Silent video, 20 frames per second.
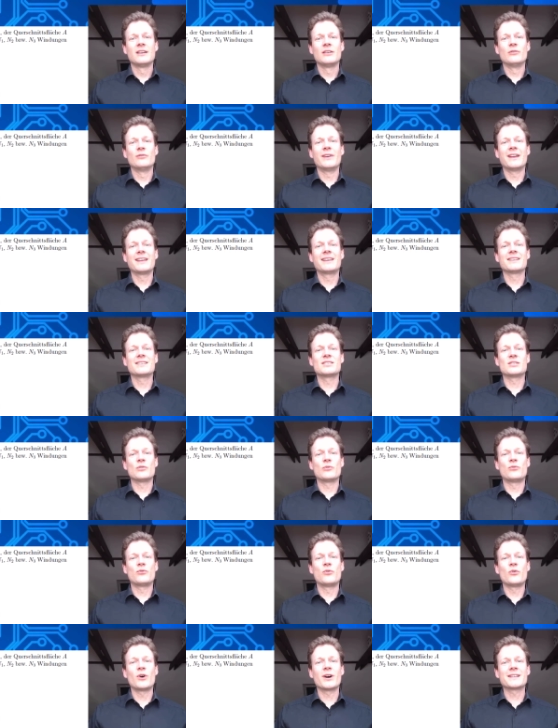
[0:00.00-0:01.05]
welches
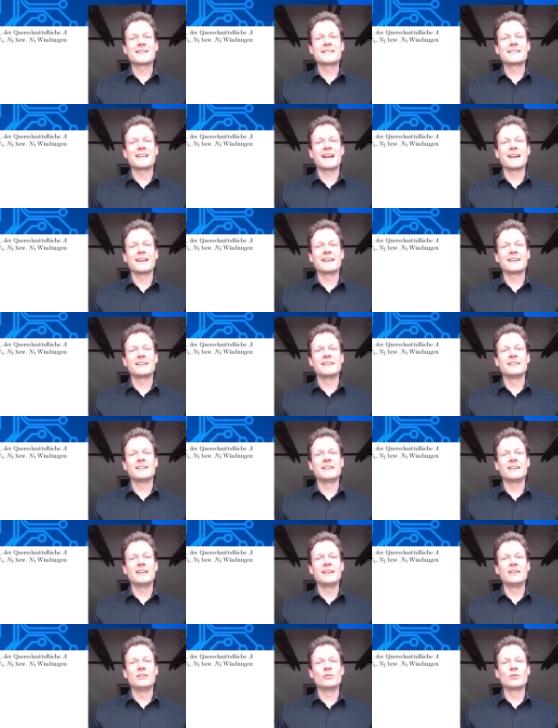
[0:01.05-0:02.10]
Vorzeichen
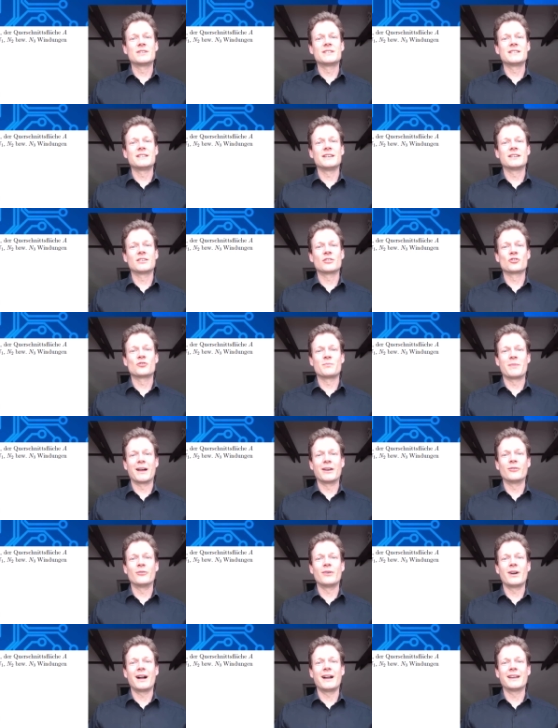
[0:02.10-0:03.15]
die induzierte
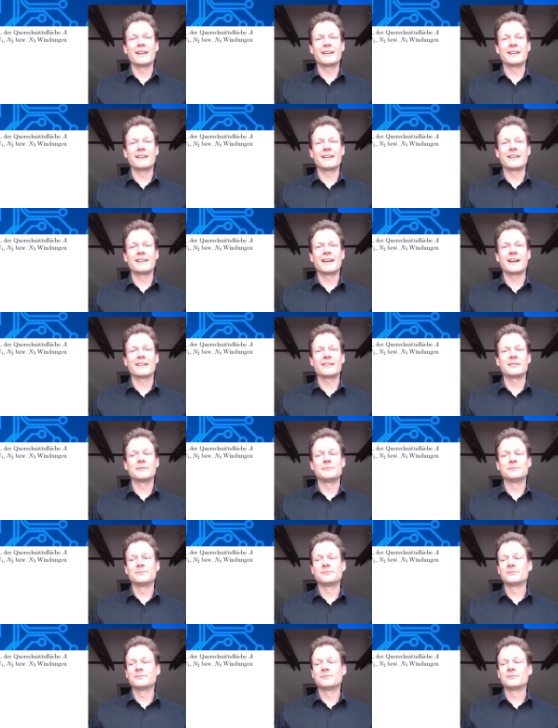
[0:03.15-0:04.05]
Spannung eigentlich hat.